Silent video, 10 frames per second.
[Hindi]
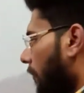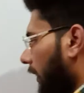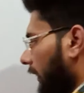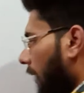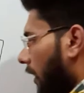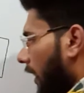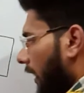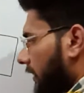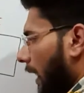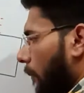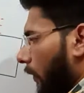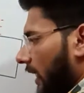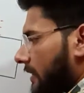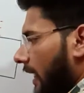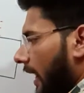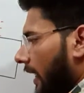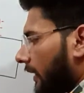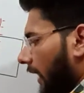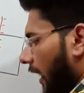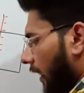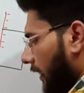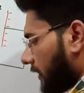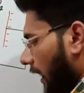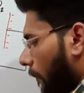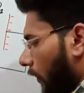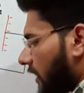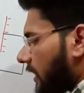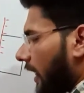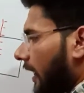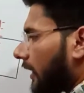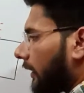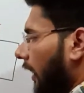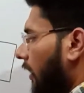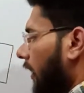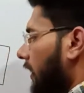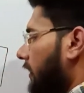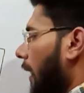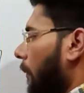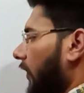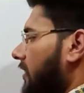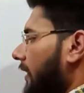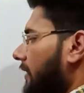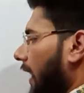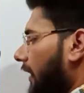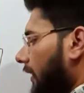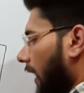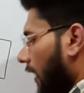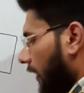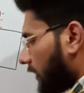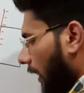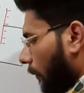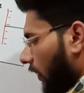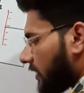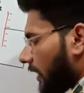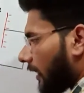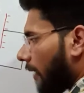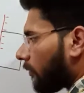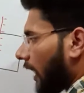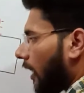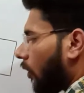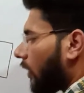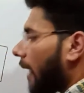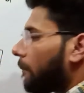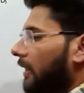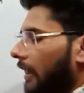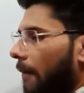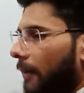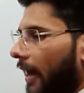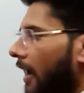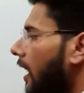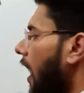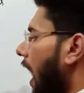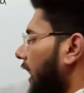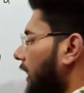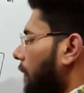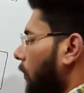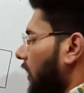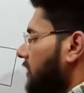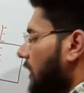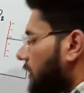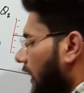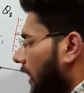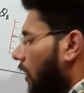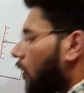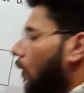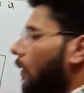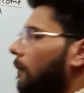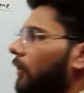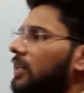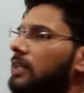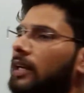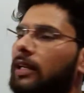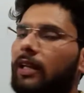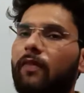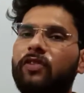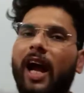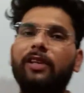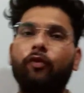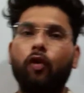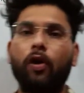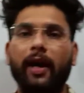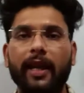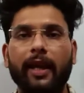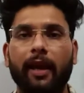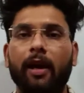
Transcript: मतलब इसका पोटेंशियल अलग था इसका पोटेंशियल अलग था इसका पोटेंशियल ज़्यादा था इसका पोटेंशियल कम था और आपने क्या पढ़ा है हाइयर पोटेंशियल से लोअर पोटेंशियल की तरफ चार्ज फ्लो करेंगे